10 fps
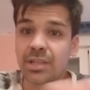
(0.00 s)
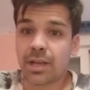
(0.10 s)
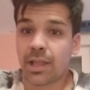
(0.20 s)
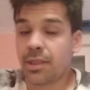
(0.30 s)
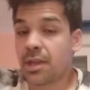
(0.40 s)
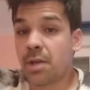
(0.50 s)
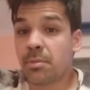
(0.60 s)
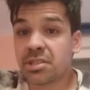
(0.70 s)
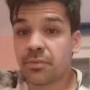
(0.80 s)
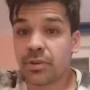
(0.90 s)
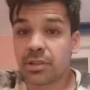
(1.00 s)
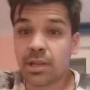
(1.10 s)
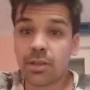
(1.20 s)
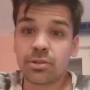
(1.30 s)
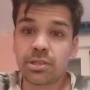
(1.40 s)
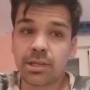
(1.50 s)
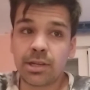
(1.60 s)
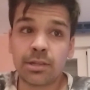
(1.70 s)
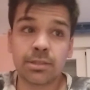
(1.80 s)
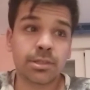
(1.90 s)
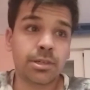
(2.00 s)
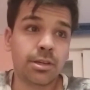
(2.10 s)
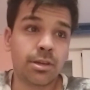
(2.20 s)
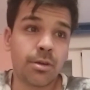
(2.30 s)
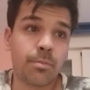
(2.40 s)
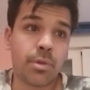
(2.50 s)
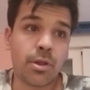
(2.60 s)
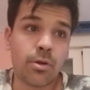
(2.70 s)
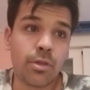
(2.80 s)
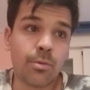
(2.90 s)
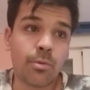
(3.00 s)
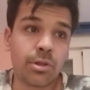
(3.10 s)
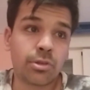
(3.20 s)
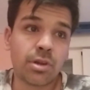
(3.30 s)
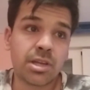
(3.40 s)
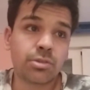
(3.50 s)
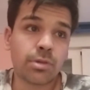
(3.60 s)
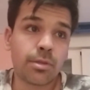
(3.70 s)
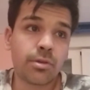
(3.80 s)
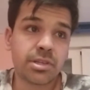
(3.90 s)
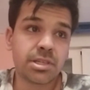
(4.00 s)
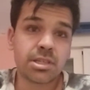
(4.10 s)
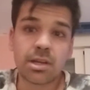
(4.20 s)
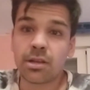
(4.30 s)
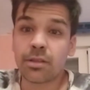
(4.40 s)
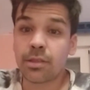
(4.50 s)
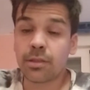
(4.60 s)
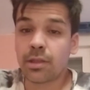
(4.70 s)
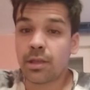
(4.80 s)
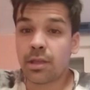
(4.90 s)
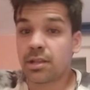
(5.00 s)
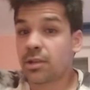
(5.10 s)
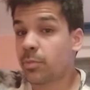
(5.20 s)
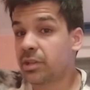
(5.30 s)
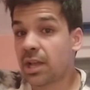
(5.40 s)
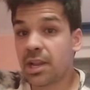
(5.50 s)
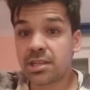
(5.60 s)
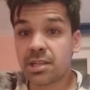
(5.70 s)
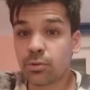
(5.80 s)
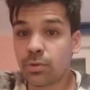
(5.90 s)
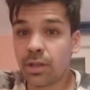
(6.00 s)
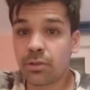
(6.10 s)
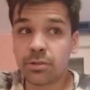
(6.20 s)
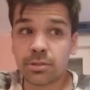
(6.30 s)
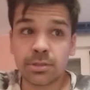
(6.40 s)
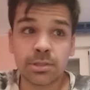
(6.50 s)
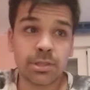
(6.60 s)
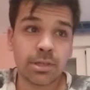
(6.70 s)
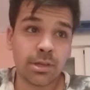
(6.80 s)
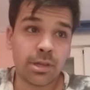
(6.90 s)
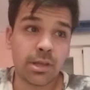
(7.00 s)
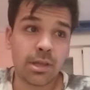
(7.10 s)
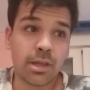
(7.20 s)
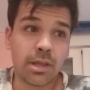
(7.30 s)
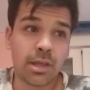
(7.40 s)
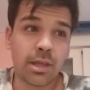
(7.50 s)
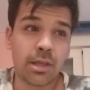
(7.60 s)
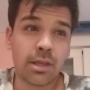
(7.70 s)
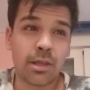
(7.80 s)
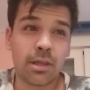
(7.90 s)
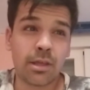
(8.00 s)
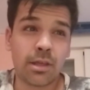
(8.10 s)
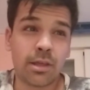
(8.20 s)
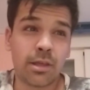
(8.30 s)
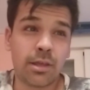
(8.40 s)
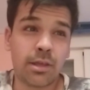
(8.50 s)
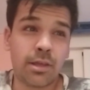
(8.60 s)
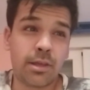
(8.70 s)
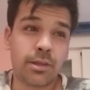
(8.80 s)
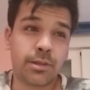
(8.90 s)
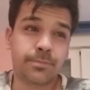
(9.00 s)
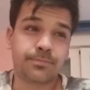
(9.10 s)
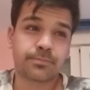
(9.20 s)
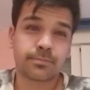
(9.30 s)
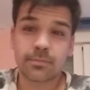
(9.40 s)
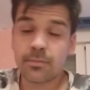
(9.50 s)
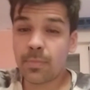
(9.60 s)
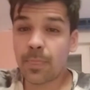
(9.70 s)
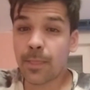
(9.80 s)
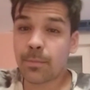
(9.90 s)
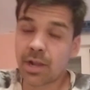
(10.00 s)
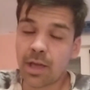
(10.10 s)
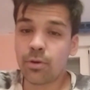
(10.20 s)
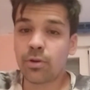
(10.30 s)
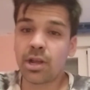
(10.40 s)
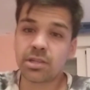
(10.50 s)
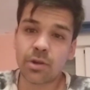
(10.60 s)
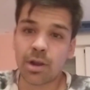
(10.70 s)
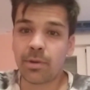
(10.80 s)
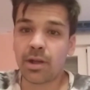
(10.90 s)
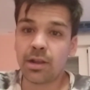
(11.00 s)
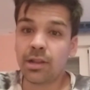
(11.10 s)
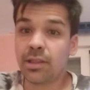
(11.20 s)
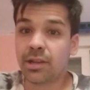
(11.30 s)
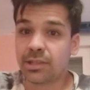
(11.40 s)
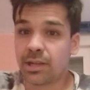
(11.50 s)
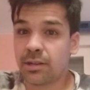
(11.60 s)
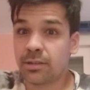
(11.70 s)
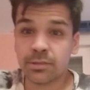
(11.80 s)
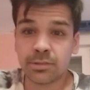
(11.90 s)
cada día hay más infectados y tal, pero de momento la situación es esa, eh, hospitales saturados, eh, Mercadonas, Sarramás, Lidl y tal.